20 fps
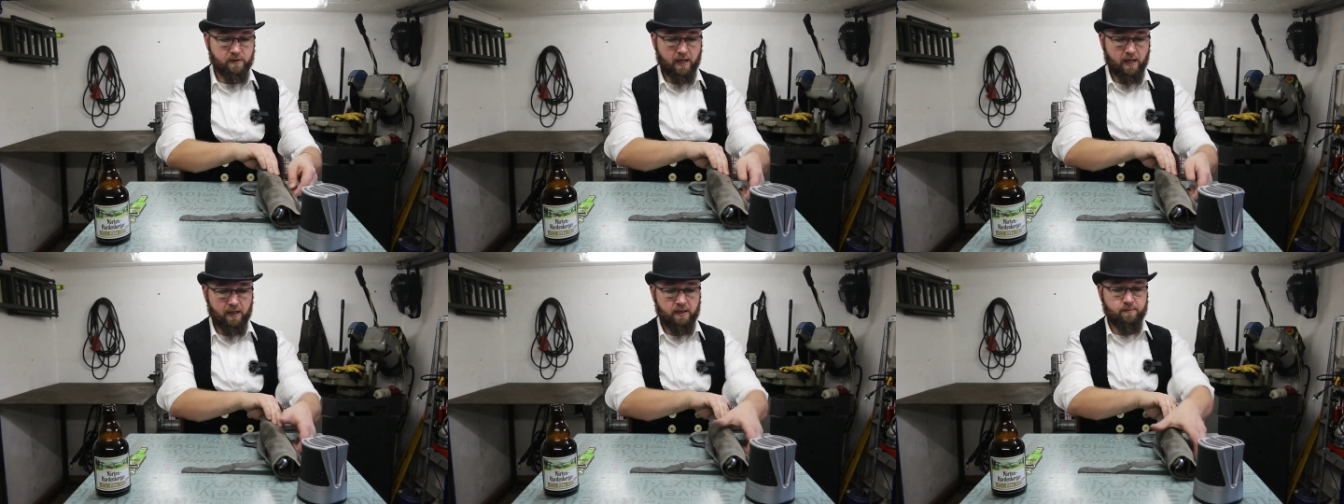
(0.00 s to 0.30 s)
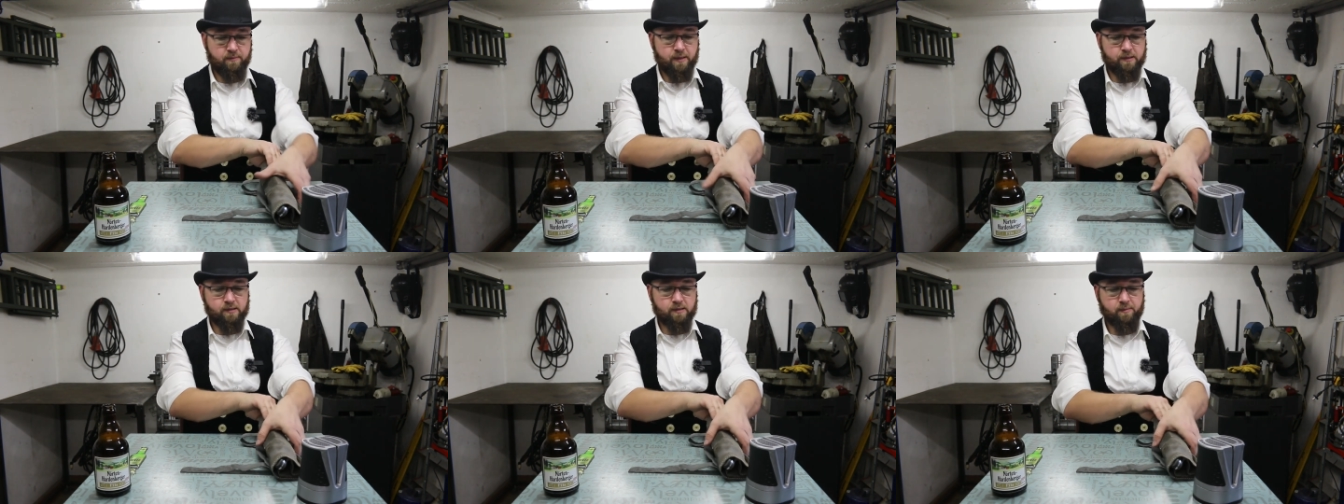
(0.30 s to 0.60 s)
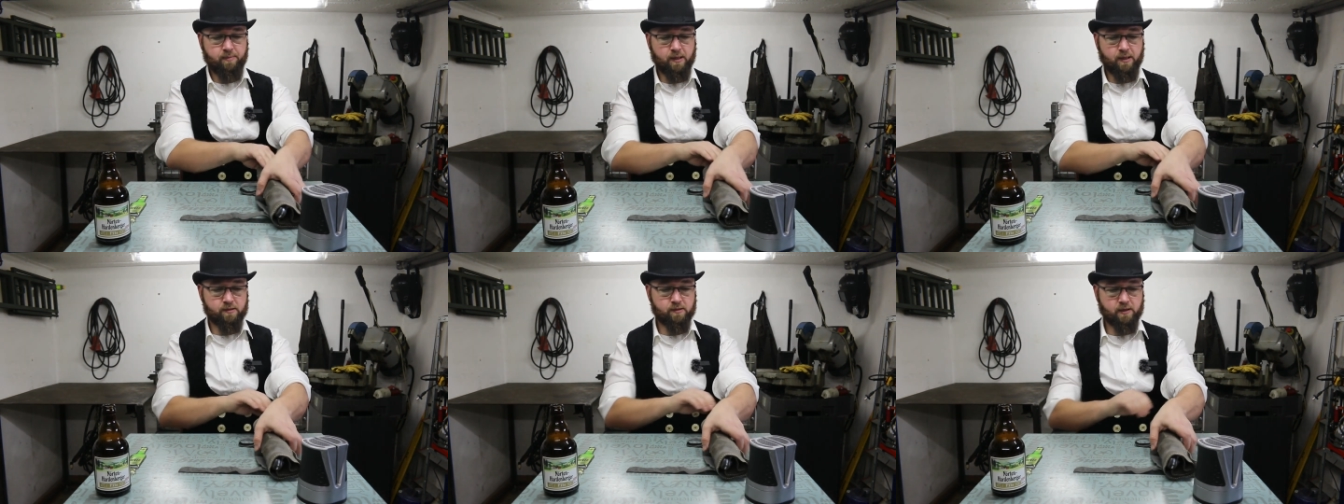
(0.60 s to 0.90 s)
Alle Messer
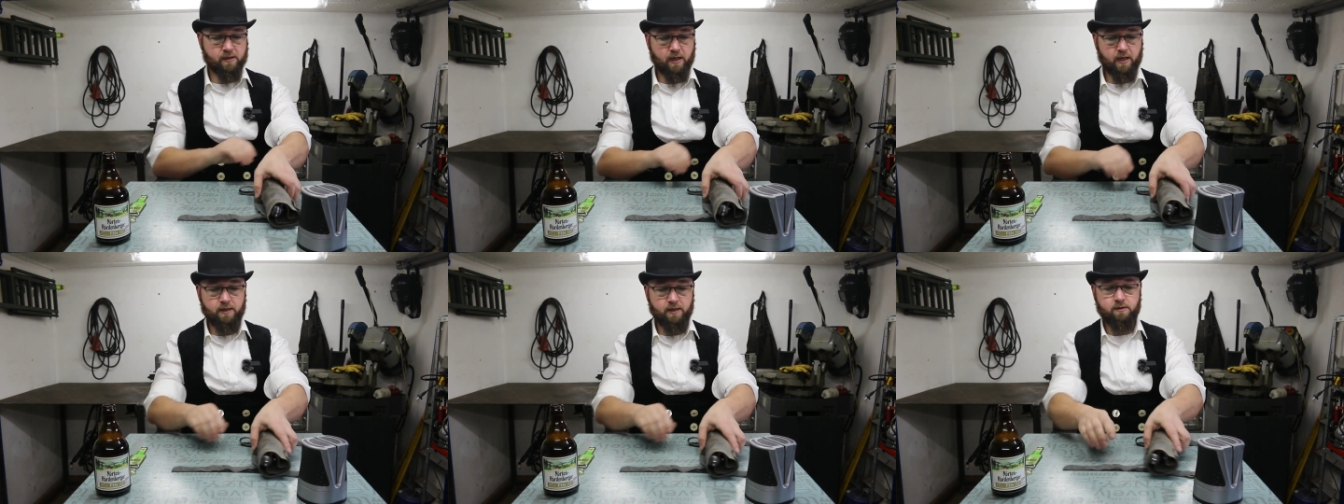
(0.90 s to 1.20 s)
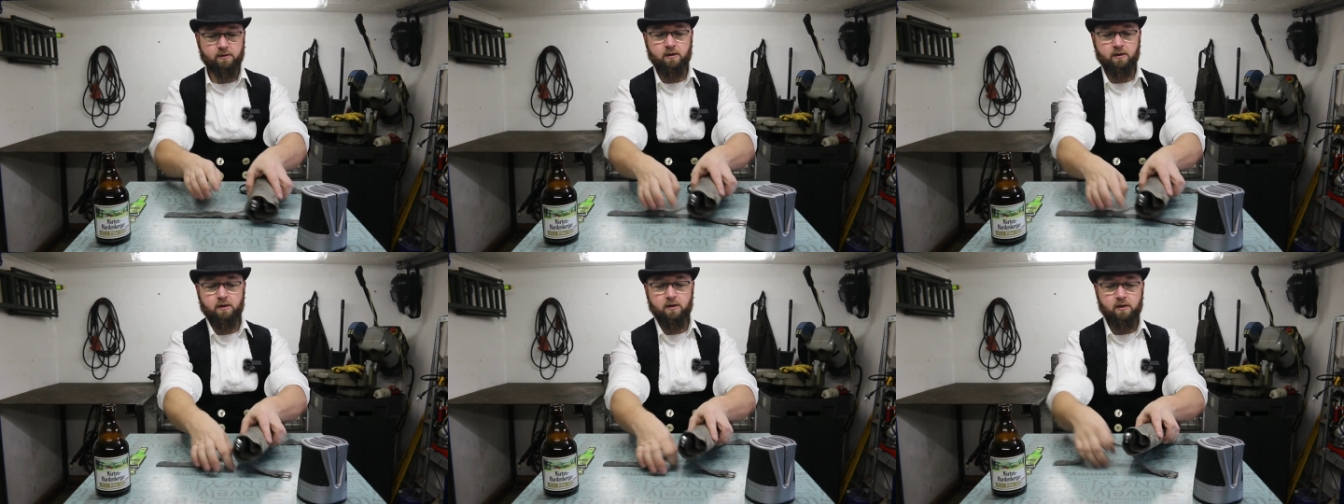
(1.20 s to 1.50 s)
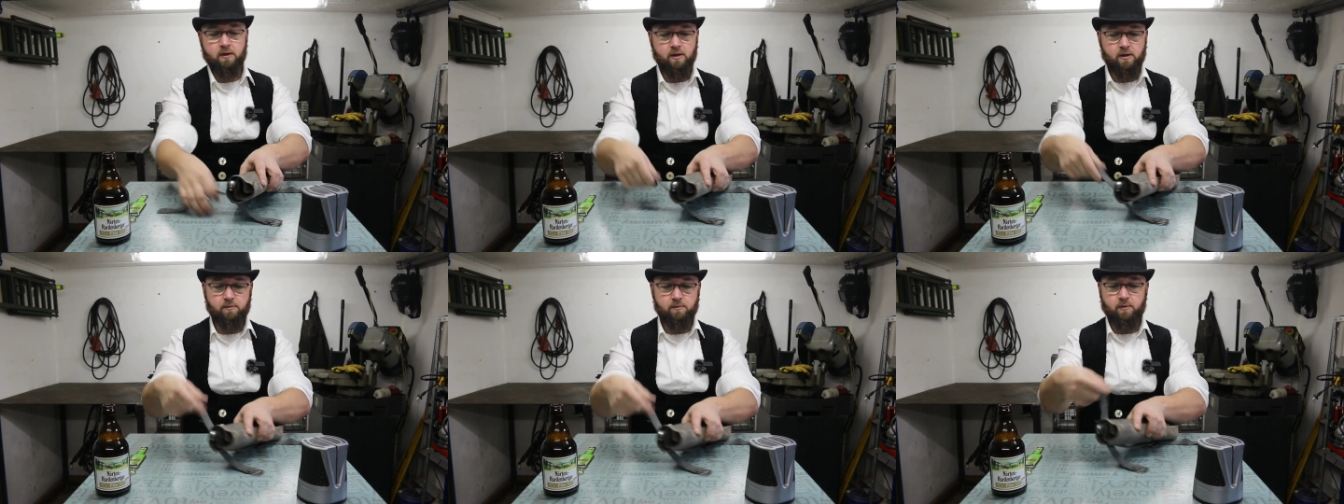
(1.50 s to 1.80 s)
passen rein.
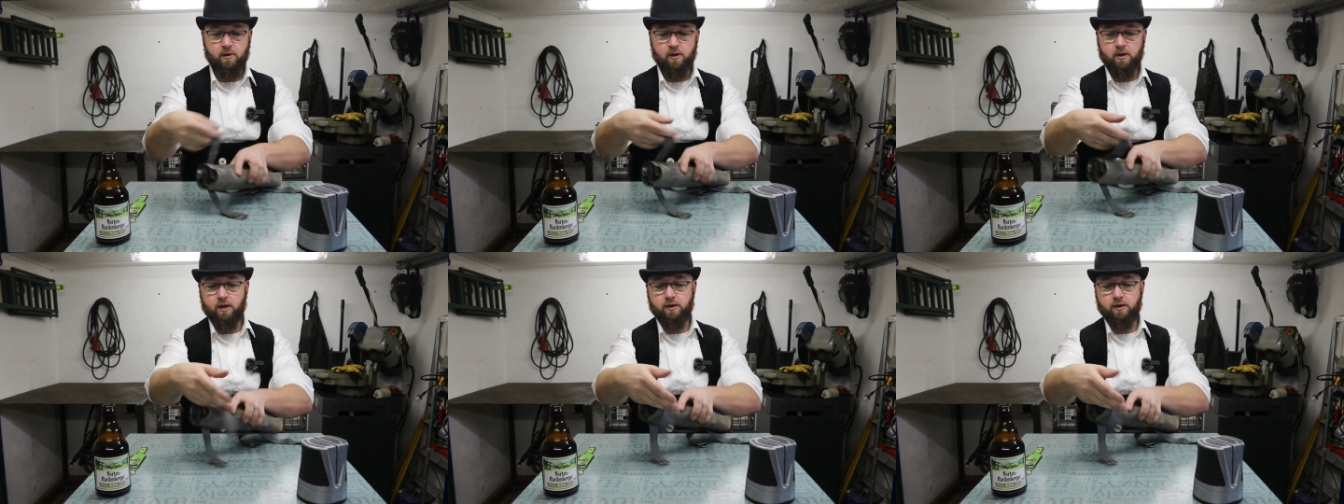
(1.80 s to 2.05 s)
Man